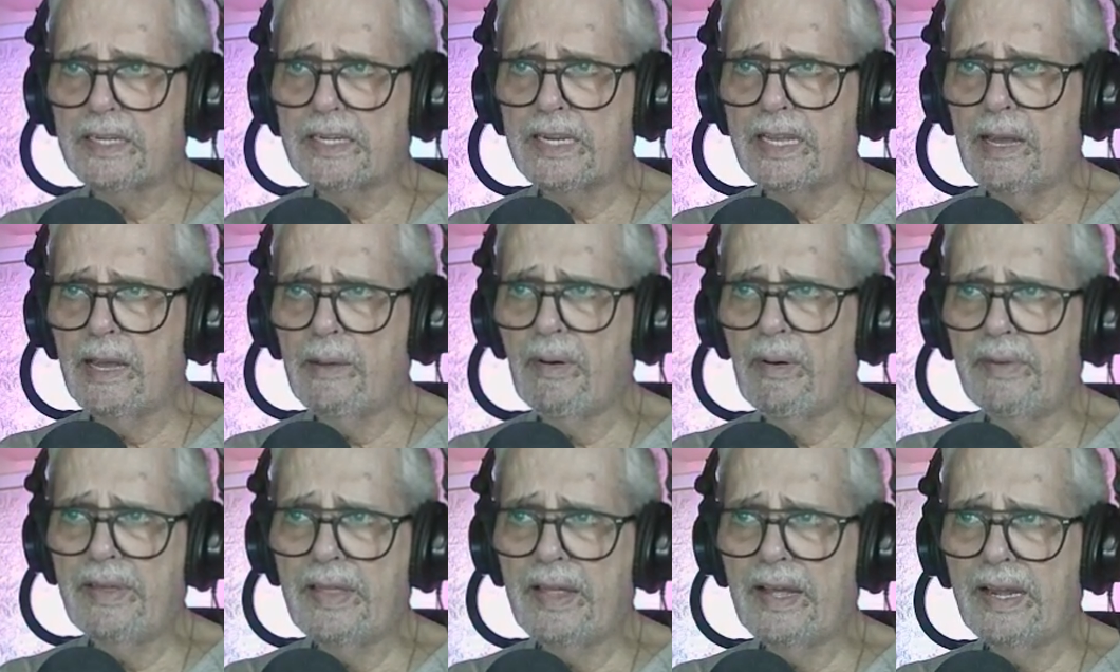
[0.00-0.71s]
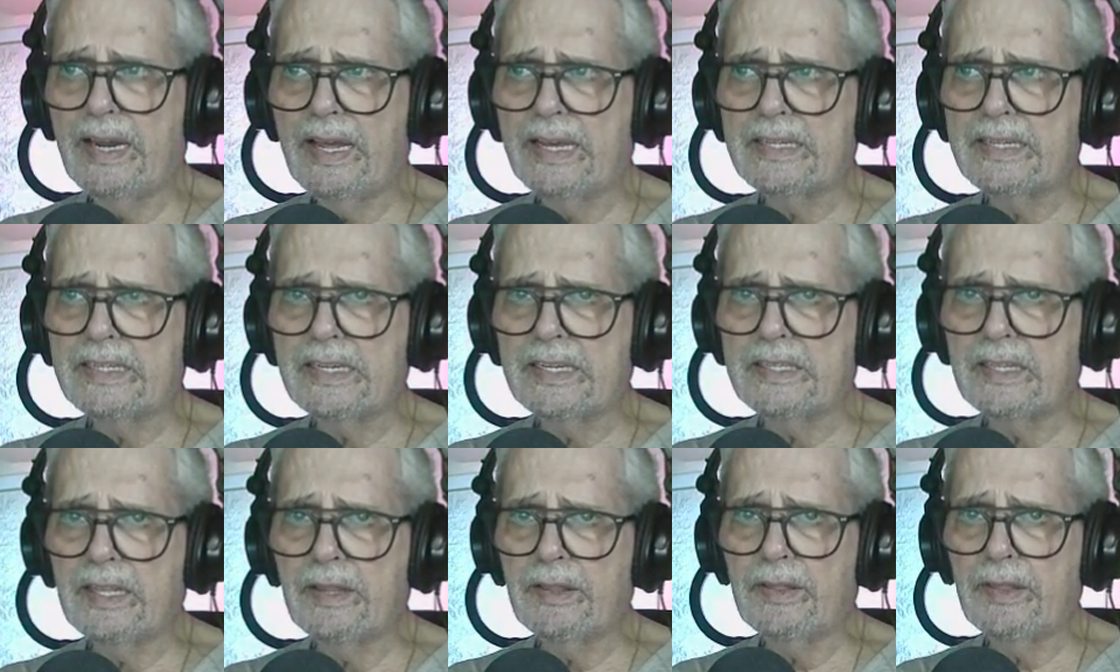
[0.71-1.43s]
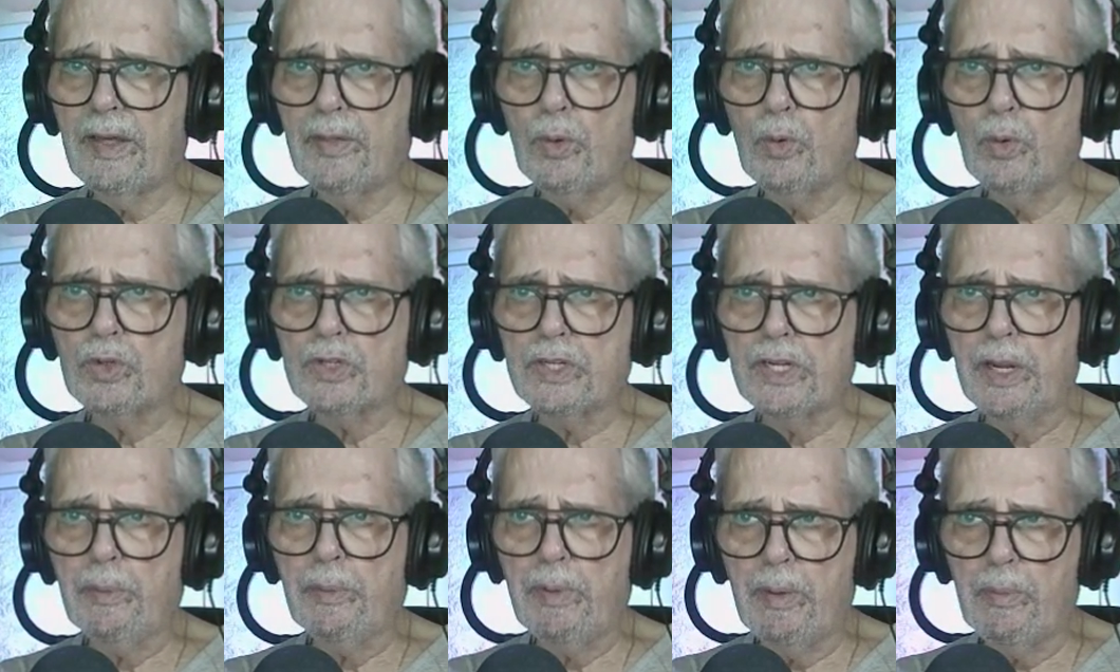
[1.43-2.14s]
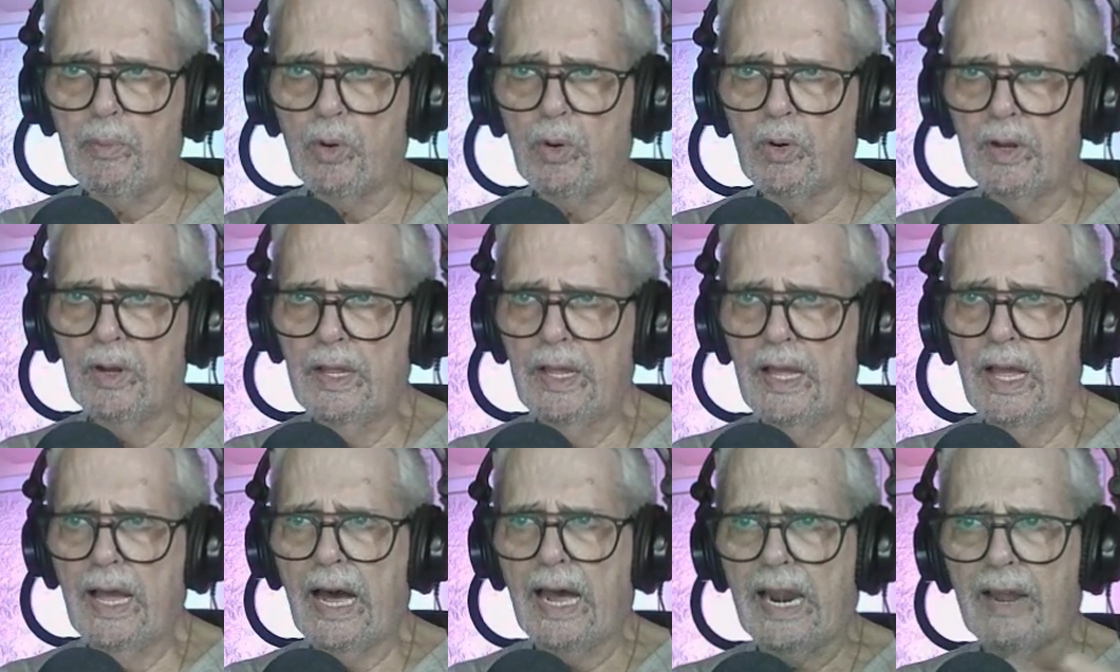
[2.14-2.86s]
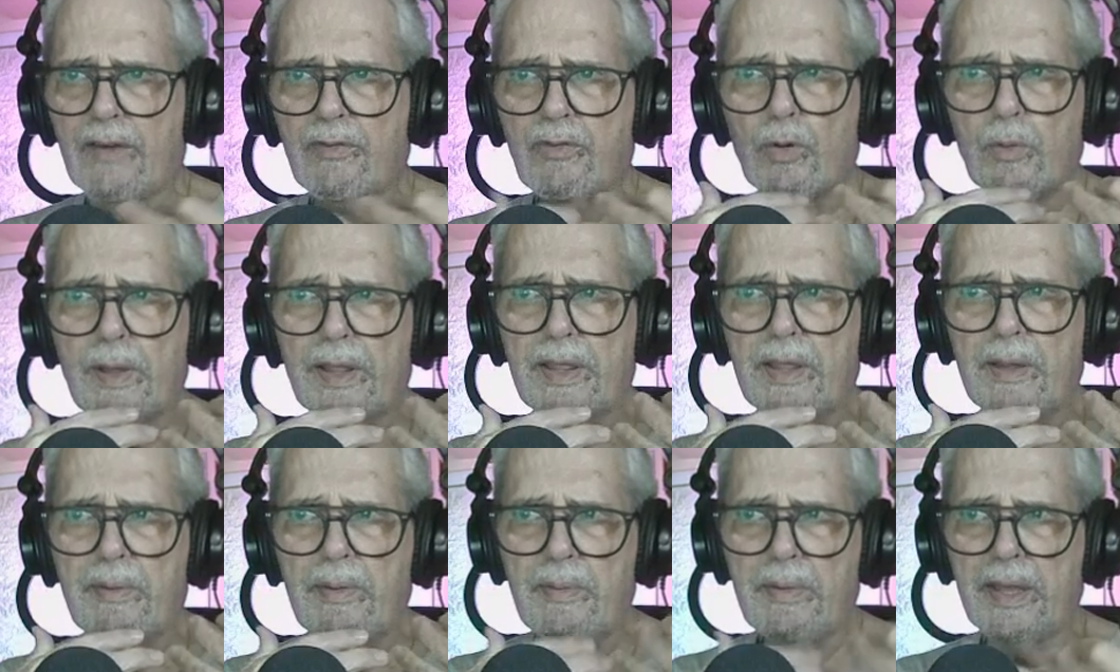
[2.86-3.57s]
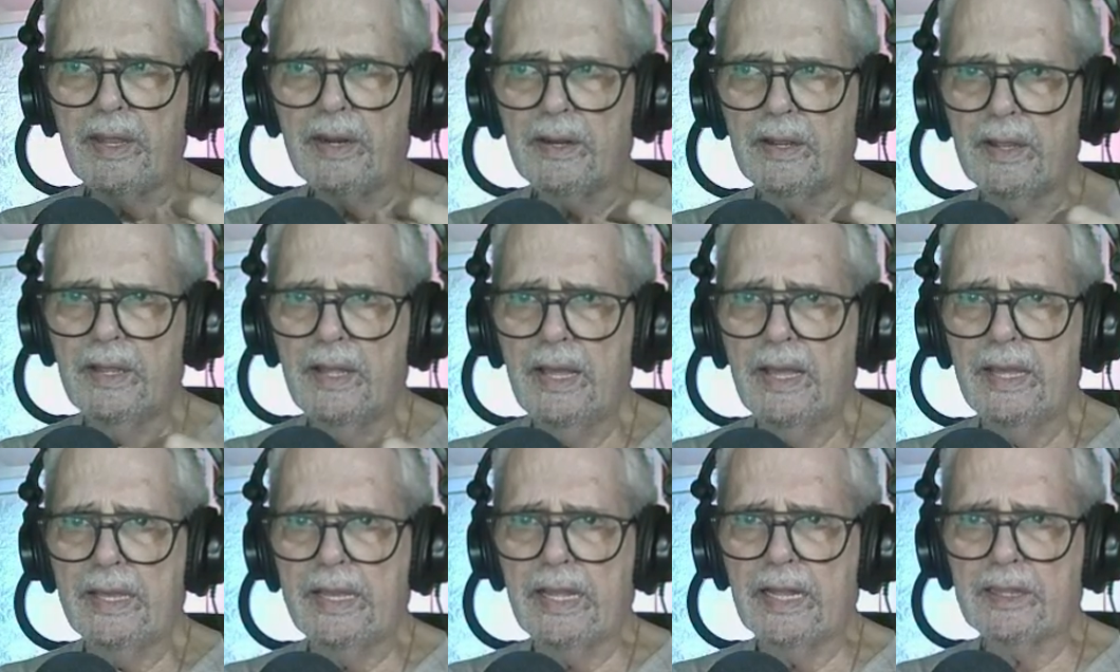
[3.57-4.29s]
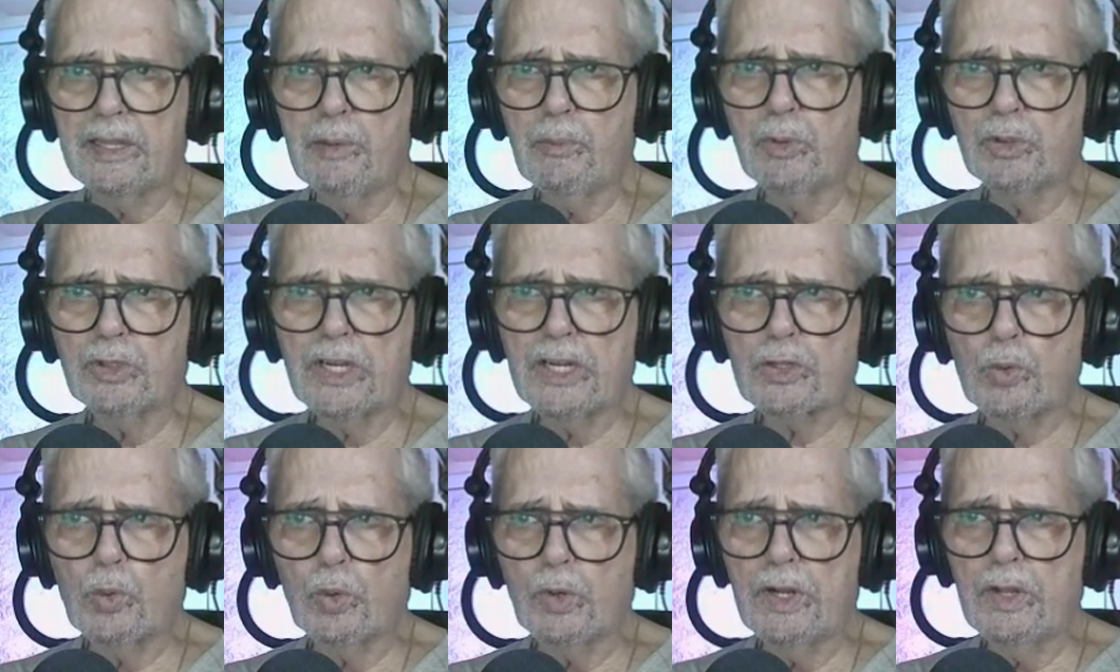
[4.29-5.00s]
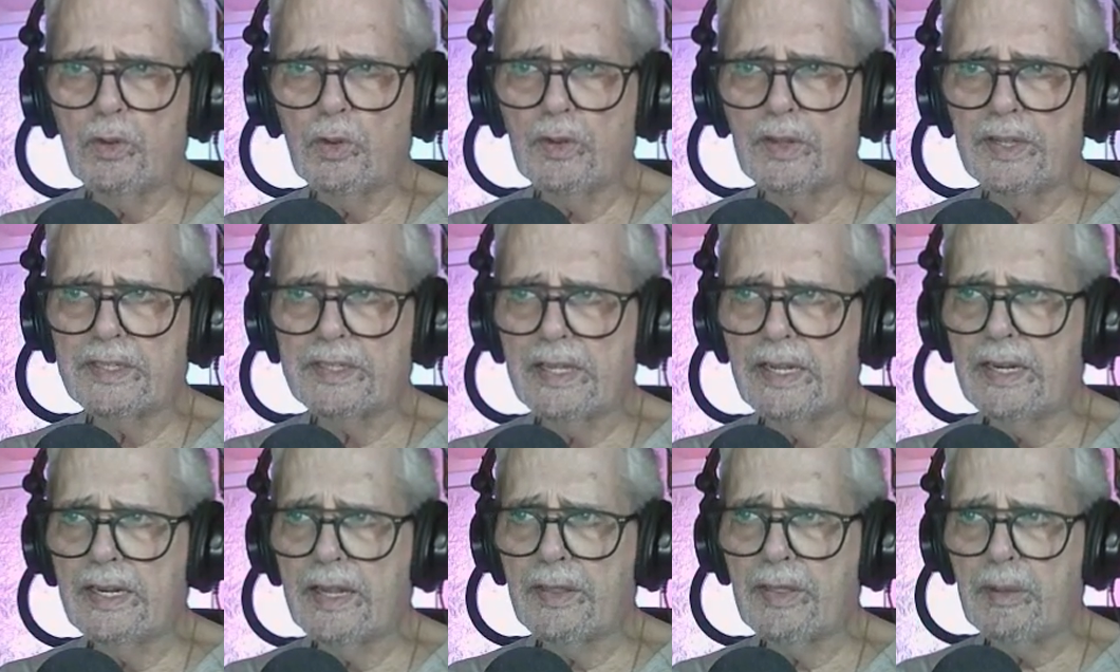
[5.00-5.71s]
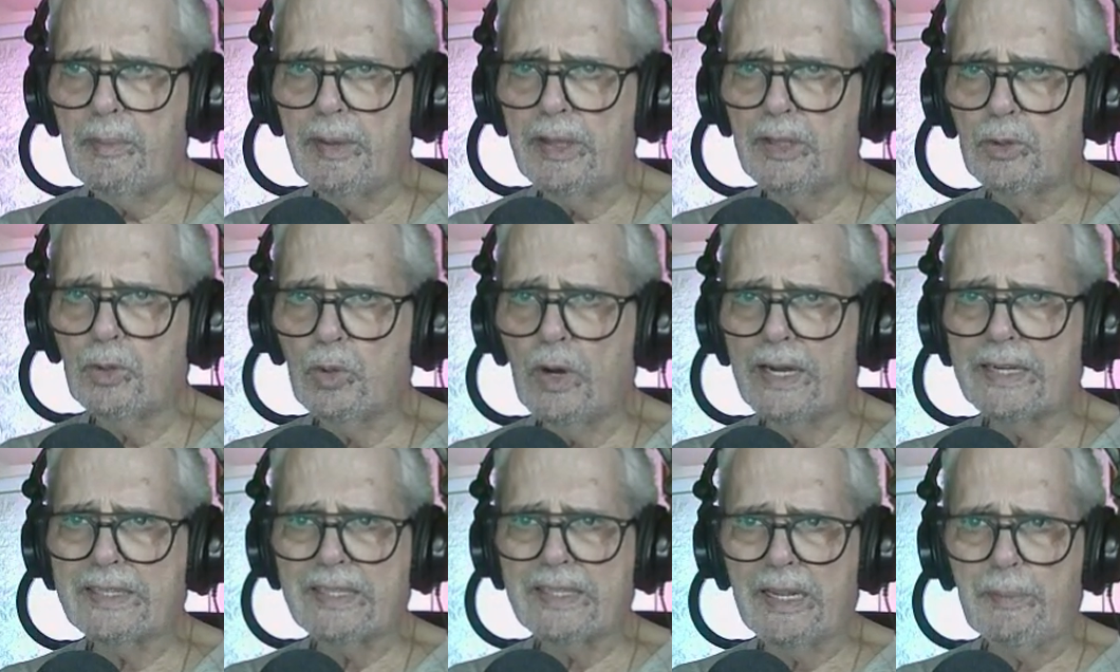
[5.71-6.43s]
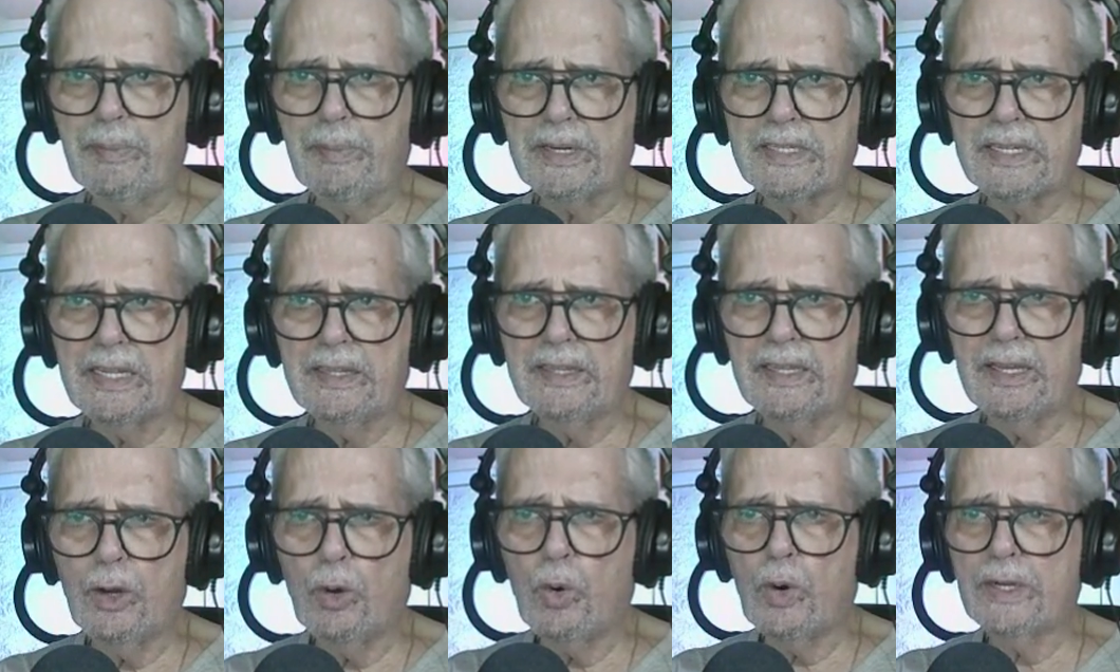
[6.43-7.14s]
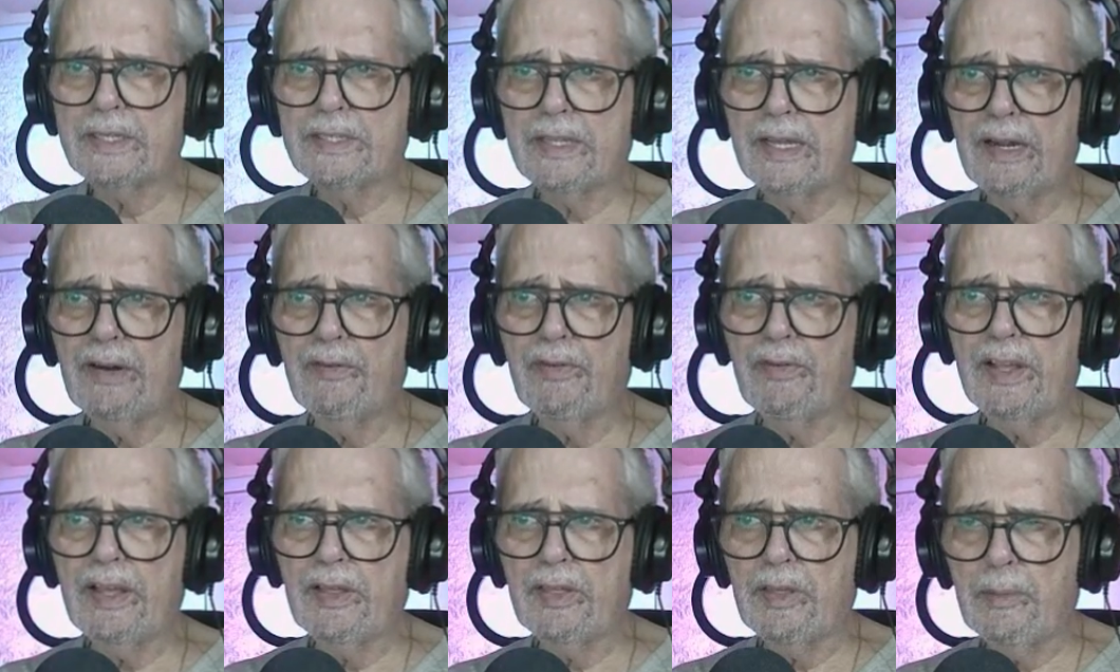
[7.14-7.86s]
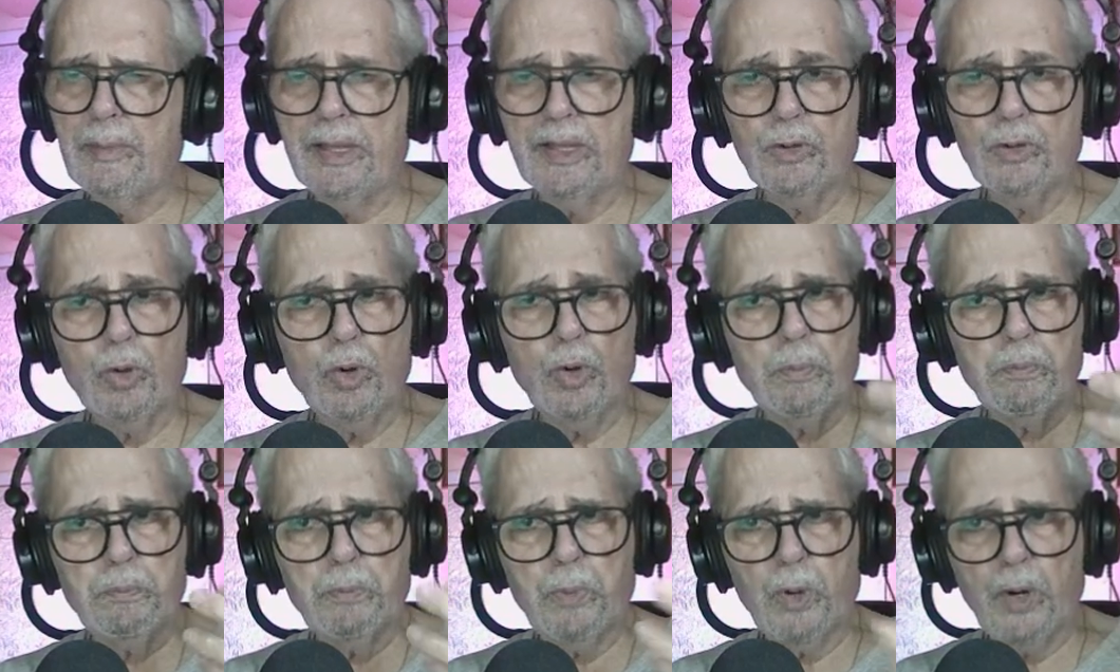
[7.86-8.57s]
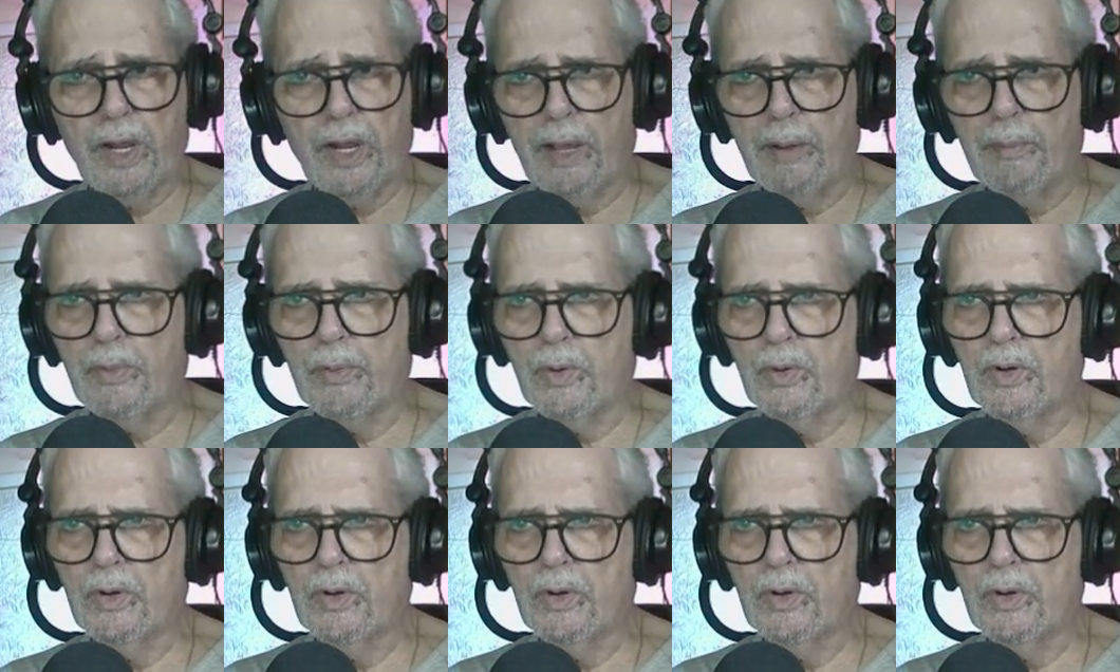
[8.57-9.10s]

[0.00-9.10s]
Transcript: Se llama vida a la existencia de un ser vivo, a la forma de vivir y al tiempo transcurrido desde el nacimiento hasta el presente o hasta el fallecimiento, por ejemplo.